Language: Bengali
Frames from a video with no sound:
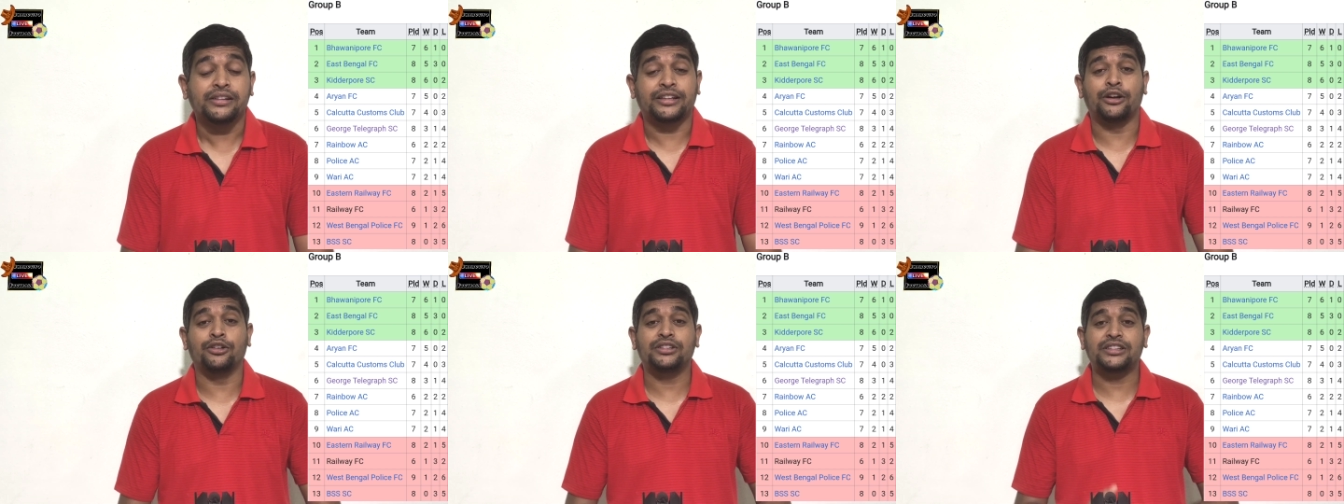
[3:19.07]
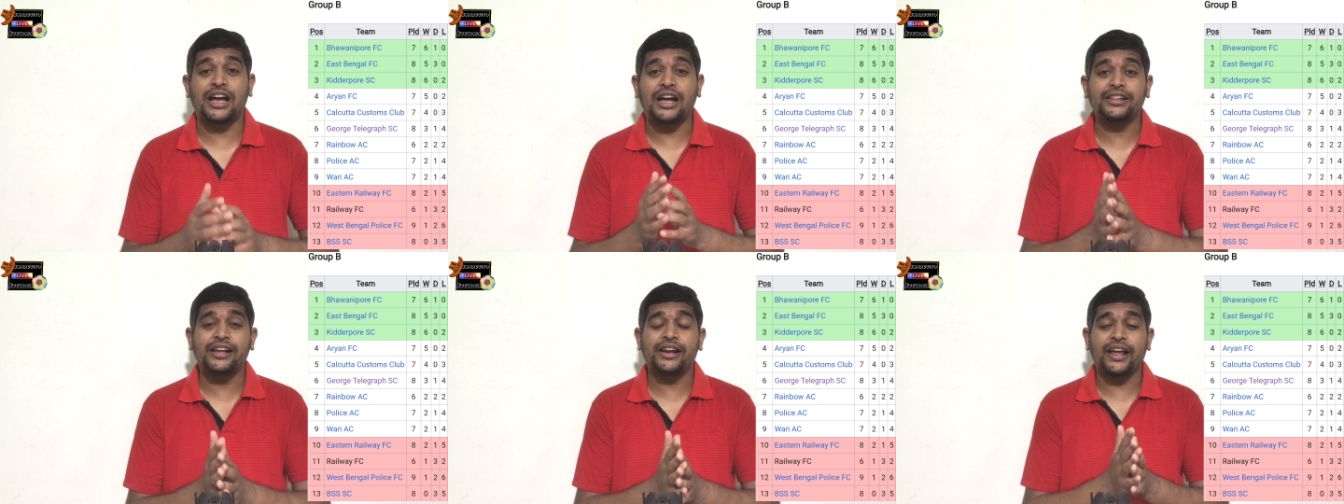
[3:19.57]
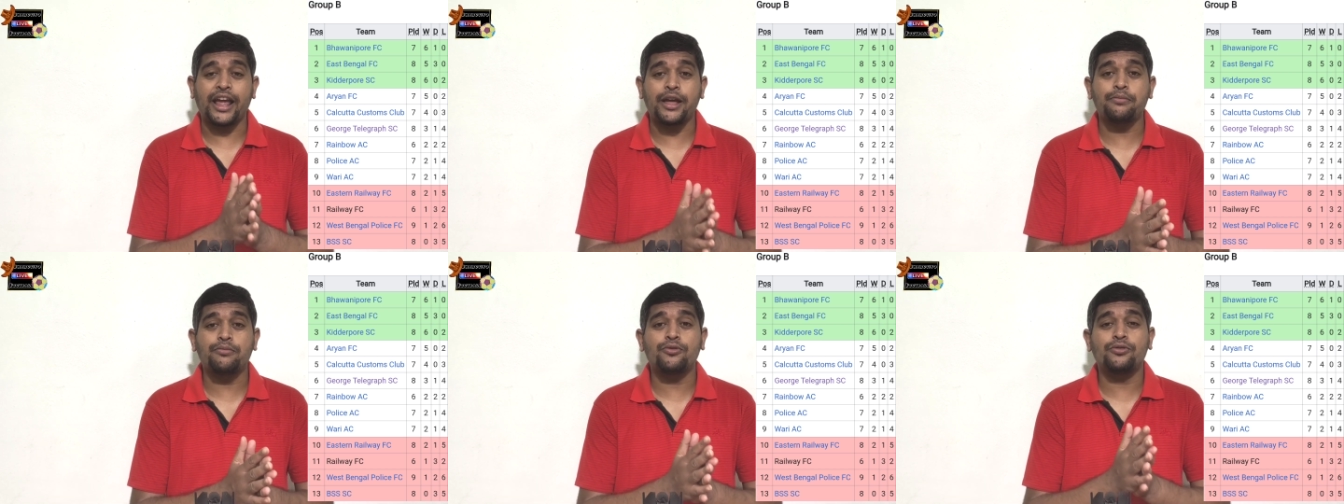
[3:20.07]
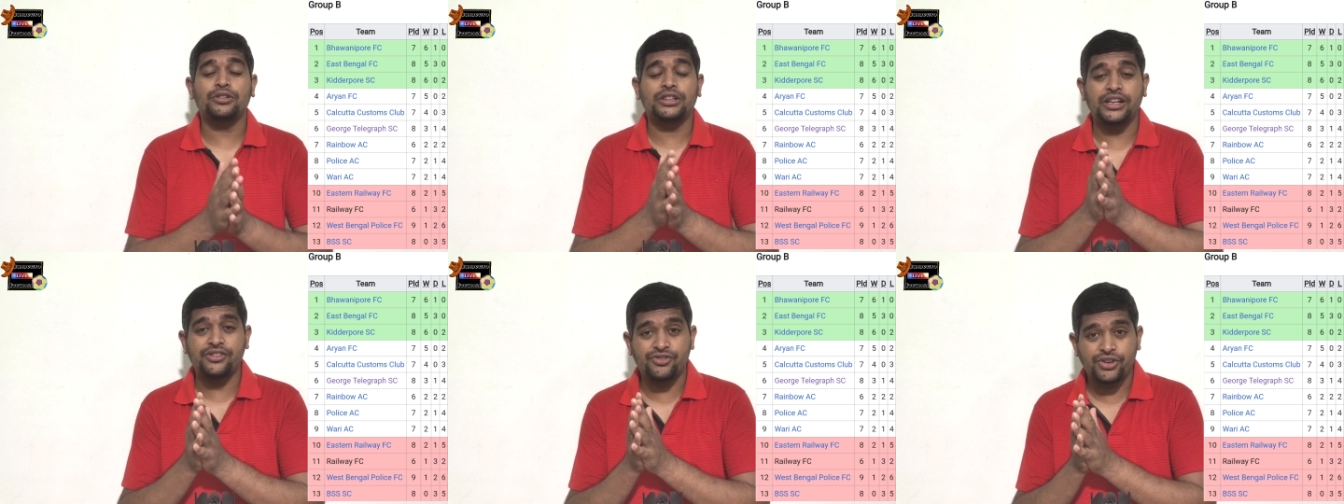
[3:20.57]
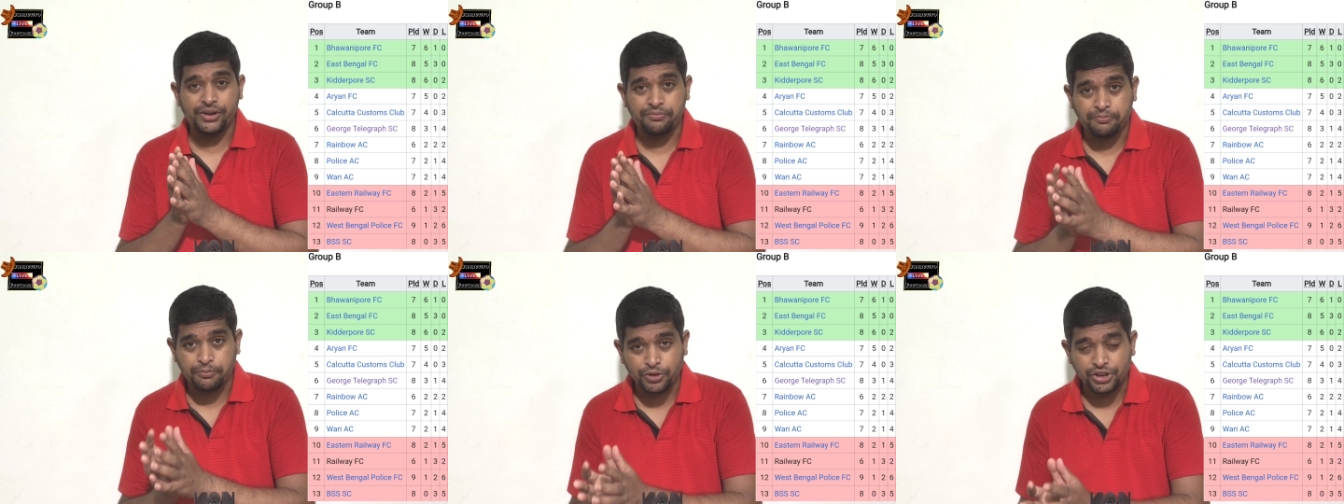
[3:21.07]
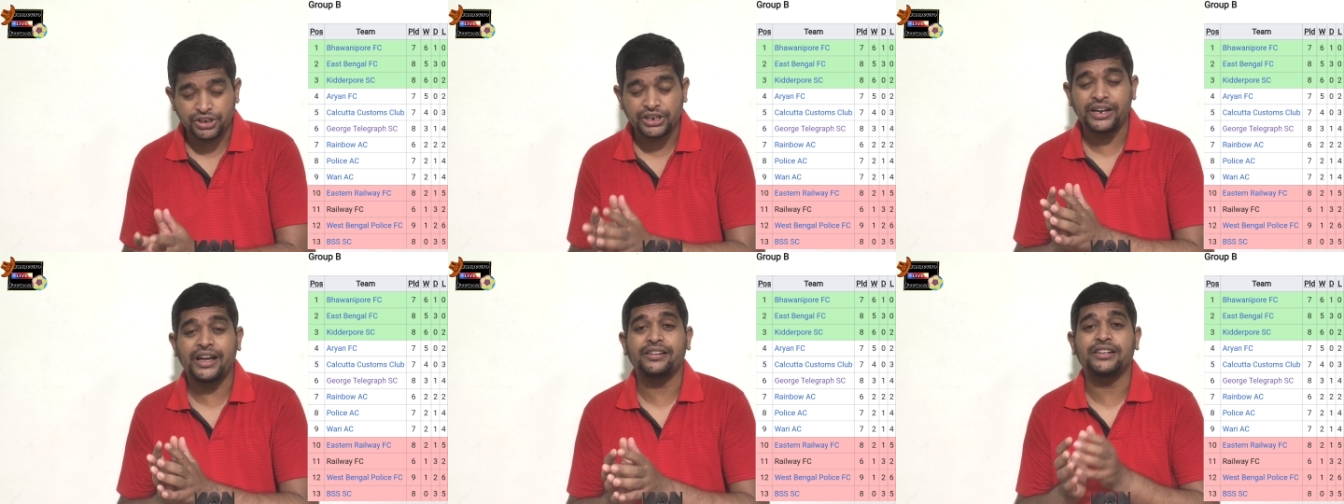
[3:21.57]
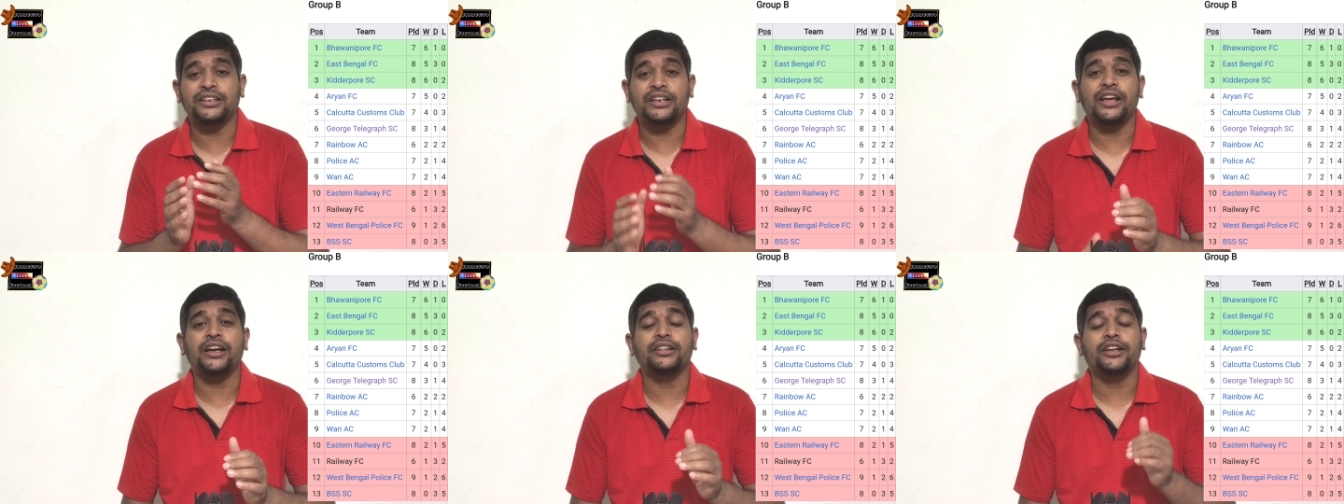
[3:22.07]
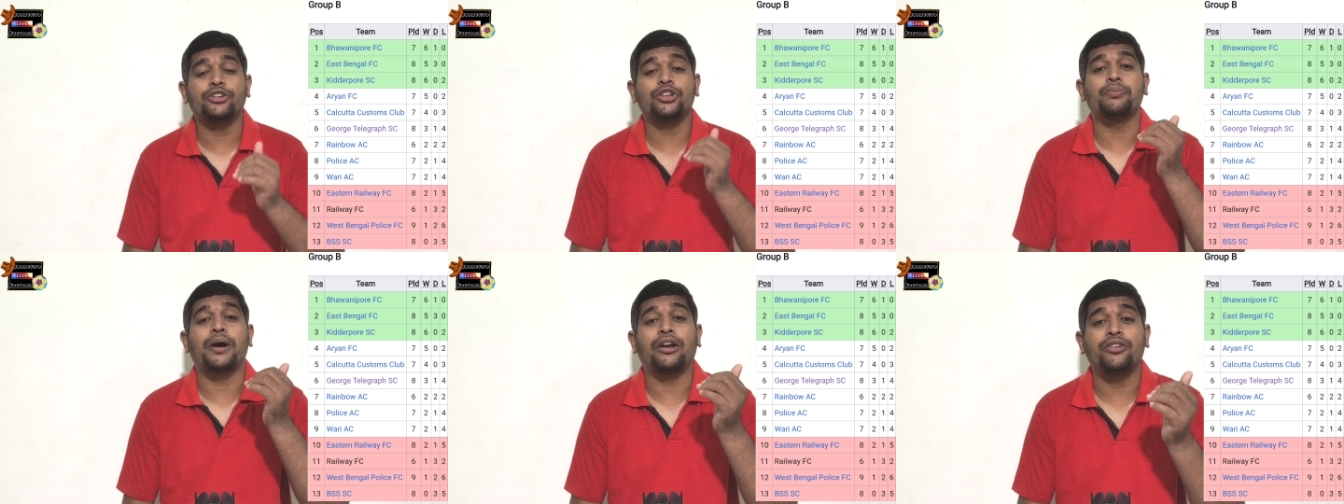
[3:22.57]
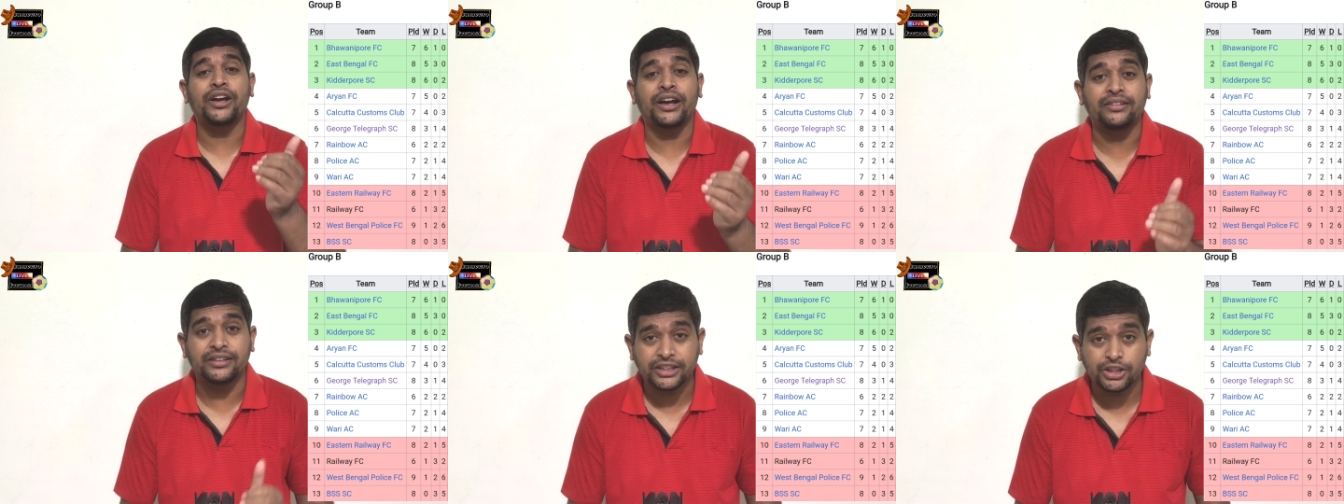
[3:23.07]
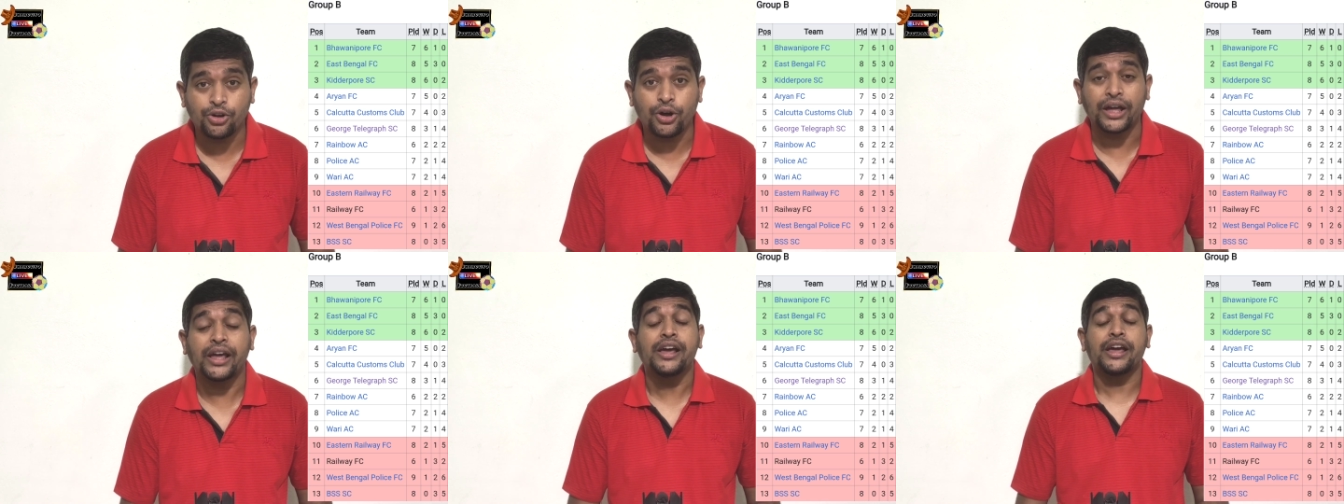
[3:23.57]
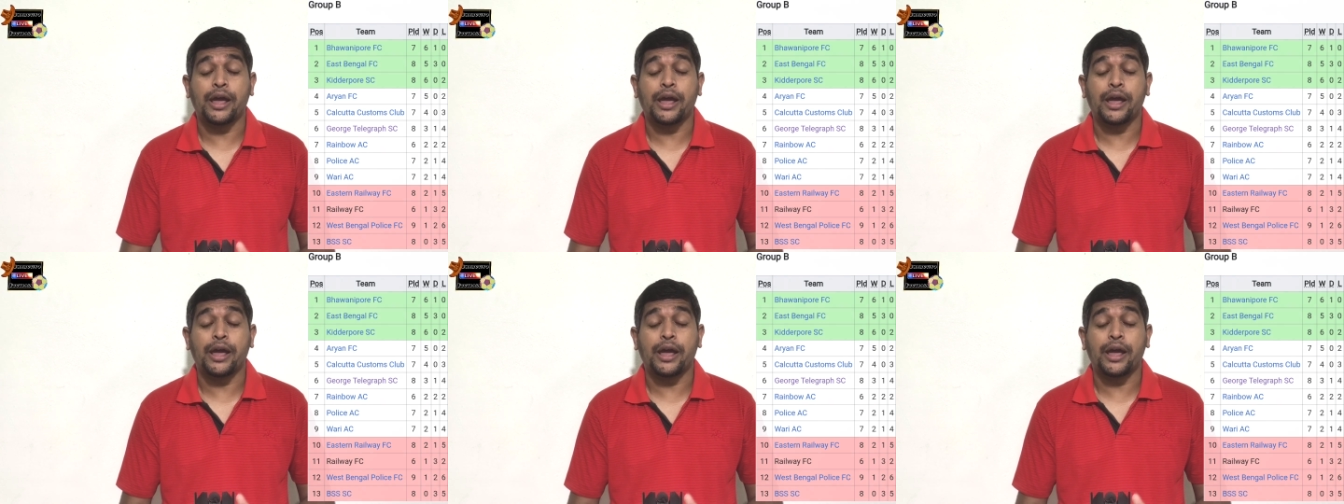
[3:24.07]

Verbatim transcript: কারণ তাদের এই মুহূর্তে যে পজিশনে আছে সেইখান থেকে যদি ভালো জায়গায় যেতে হয়